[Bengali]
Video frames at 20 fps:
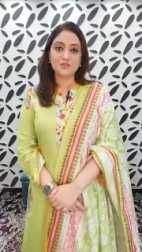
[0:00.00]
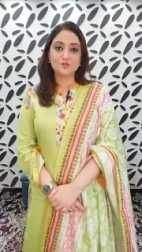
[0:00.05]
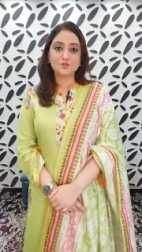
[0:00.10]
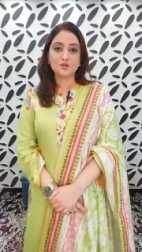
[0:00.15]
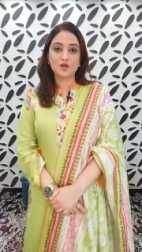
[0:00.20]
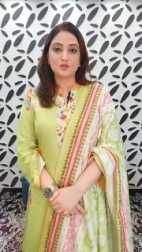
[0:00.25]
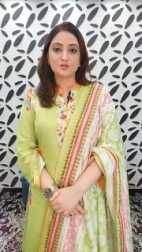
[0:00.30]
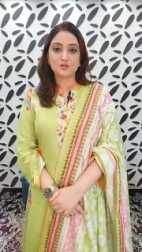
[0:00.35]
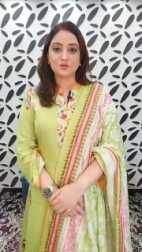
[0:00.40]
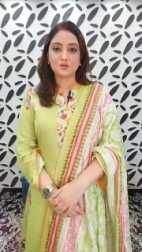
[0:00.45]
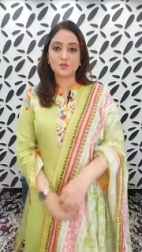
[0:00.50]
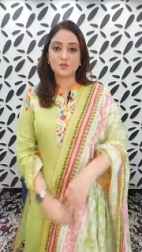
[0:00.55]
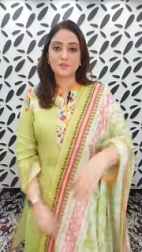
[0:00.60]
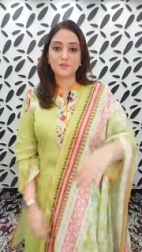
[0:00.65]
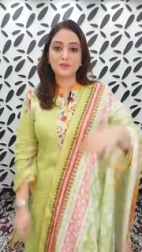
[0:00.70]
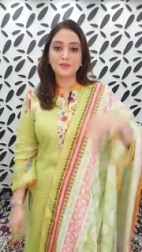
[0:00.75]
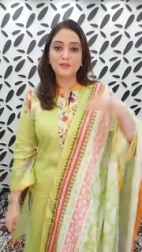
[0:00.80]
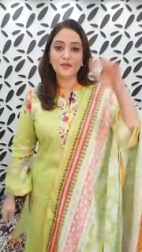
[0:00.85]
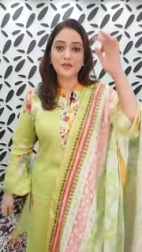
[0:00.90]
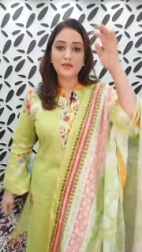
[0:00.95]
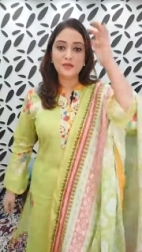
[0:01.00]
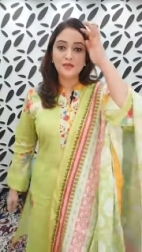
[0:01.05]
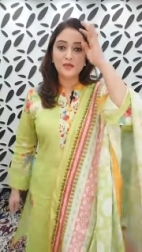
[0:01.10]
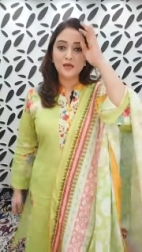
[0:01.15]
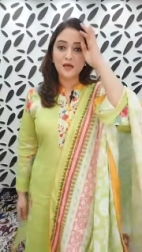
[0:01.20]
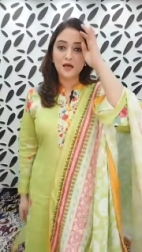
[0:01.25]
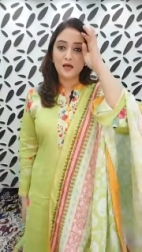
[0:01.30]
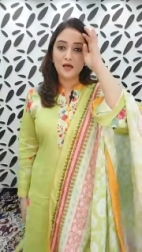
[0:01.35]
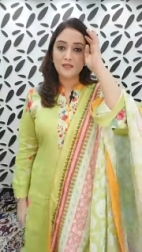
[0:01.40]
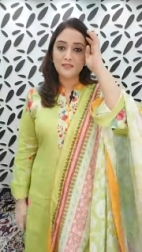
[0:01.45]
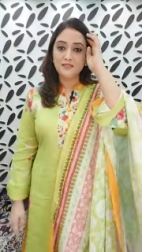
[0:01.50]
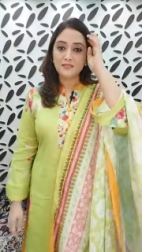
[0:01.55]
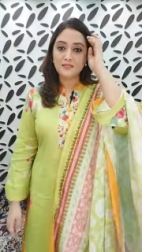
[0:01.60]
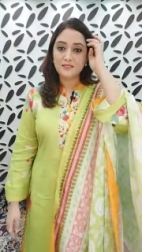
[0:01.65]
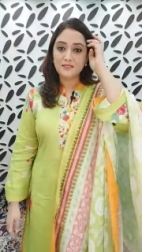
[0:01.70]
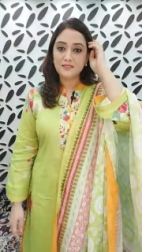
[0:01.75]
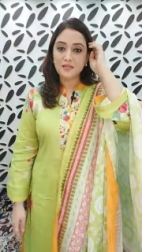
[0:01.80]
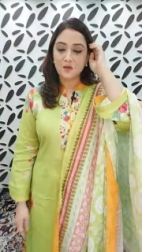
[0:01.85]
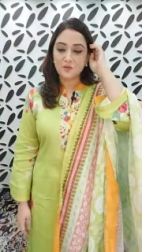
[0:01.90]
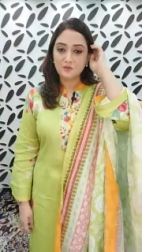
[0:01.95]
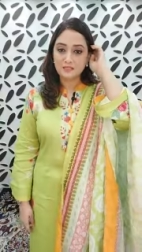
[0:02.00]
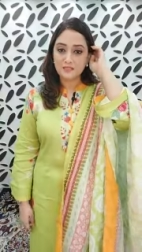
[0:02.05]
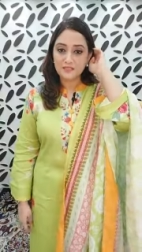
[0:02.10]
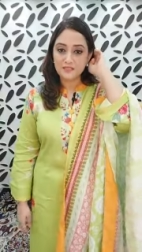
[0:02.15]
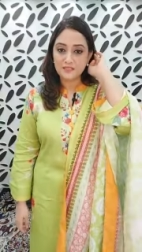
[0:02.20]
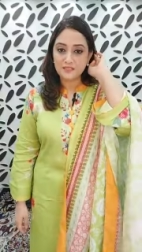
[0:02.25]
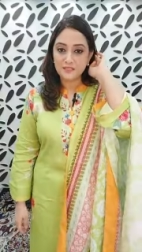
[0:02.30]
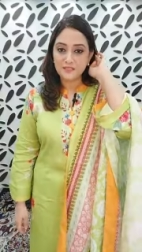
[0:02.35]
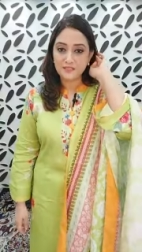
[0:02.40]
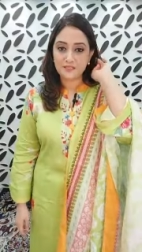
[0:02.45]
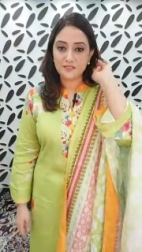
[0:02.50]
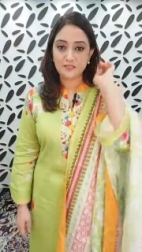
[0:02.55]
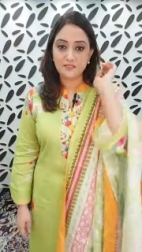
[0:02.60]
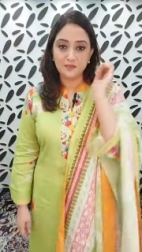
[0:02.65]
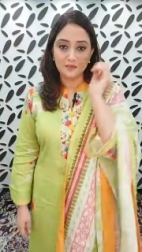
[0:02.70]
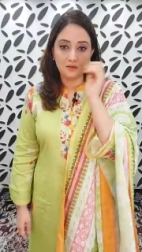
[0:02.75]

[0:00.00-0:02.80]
একটু জয়েন করে নেবেন আই থিঙ্ক সাউন্ডটা ঠিক আছে